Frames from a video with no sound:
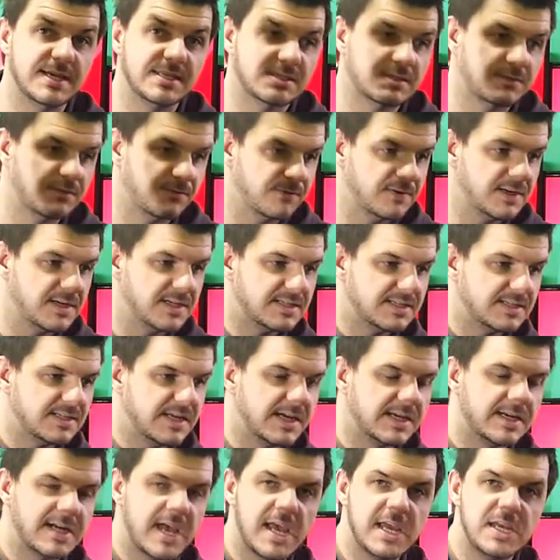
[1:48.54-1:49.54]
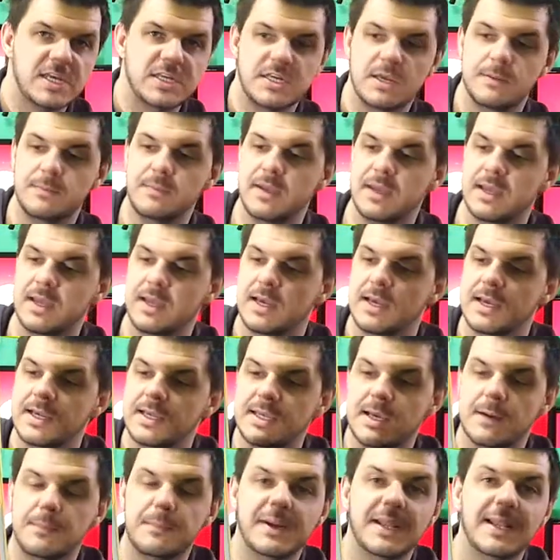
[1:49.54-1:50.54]
as fãs, né, RGB,
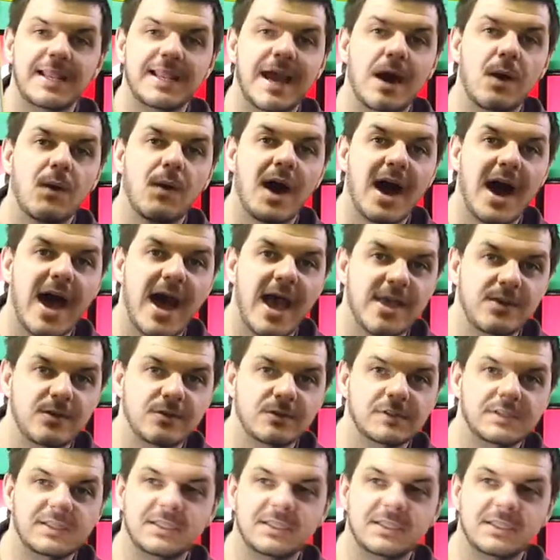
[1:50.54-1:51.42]
ia brilhar o raio.